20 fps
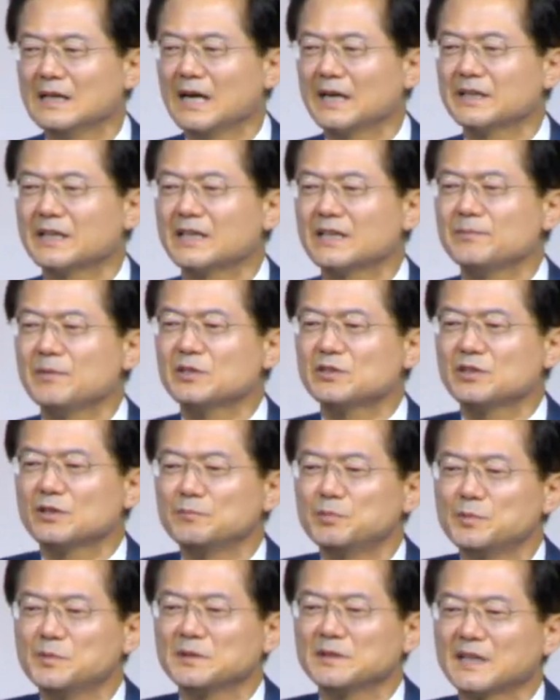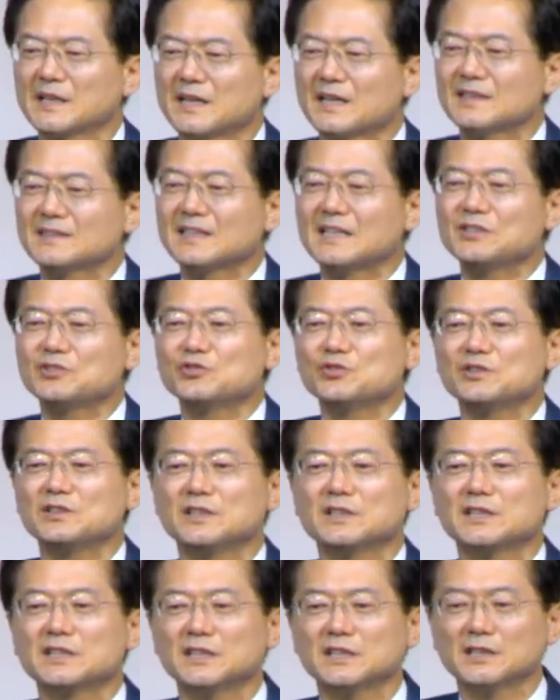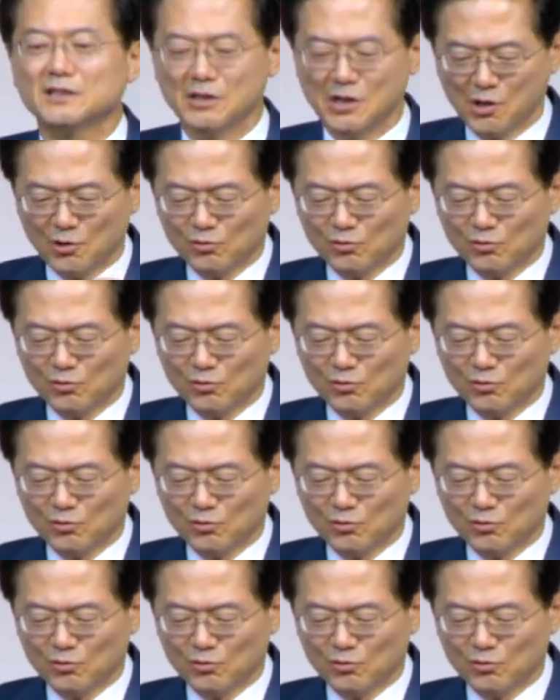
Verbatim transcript: 하나님의 성품을 따라 살 수 있는 키를